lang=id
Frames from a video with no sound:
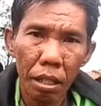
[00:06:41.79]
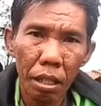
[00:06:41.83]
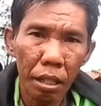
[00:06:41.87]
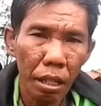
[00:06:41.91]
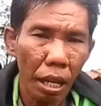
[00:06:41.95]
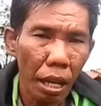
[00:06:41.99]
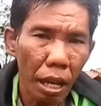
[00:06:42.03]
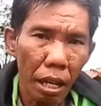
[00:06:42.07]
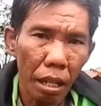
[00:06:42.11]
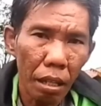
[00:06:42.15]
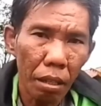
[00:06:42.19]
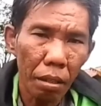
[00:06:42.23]
di
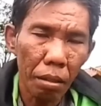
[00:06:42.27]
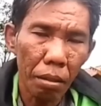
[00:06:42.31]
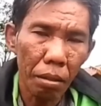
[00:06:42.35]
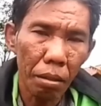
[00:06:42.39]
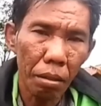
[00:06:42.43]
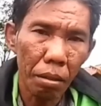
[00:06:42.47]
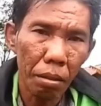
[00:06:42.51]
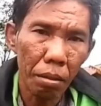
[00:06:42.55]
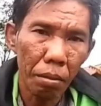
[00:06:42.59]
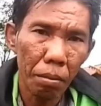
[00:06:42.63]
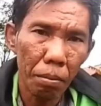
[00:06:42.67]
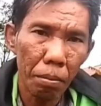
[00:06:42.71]
saat
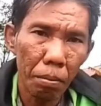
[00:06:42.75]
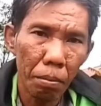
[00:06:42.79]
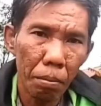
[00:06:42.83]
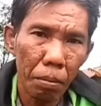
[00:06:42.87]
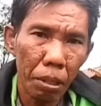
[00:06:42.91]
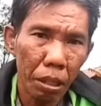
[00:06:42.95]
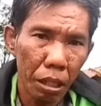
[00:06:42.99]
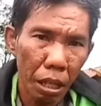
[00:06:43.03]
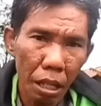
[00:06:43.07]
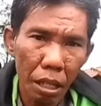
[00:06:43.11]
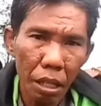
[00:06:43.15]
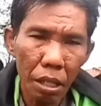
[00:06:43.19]

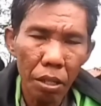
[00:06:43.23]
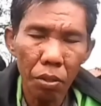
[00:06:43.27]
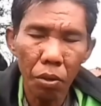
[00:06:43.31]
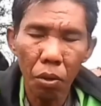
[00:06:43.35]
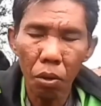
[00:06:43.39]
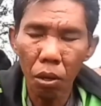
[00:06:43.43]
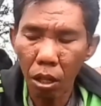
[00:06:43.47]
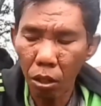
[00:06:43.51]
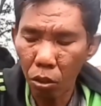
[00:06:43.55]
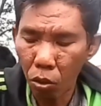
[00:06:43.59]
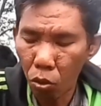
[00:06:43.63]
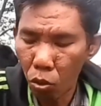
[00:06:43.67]
menjadi
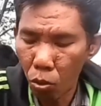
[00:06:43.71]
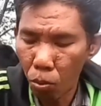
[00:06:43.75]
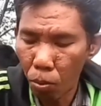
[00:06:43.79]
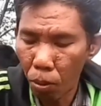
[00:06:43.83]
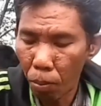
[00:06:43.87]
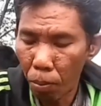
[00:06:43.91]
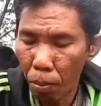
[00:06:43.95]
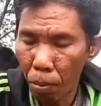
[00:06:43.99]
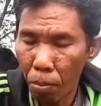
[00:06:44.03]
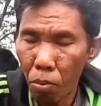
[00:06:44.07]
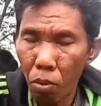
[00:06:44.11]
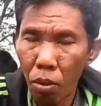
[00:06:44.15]
seorang
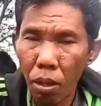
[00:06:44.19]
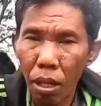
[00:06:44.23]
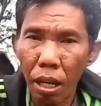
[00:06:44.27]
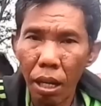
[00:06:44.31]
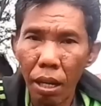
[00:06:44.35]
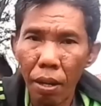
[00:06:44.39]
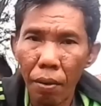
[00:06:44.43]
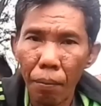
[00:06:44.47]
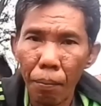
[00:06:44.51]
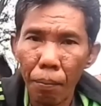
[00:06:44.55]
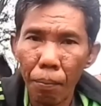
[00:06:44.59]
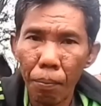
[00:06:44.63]
youtuber
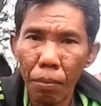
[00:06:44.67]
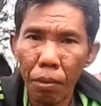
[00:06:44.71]
pemula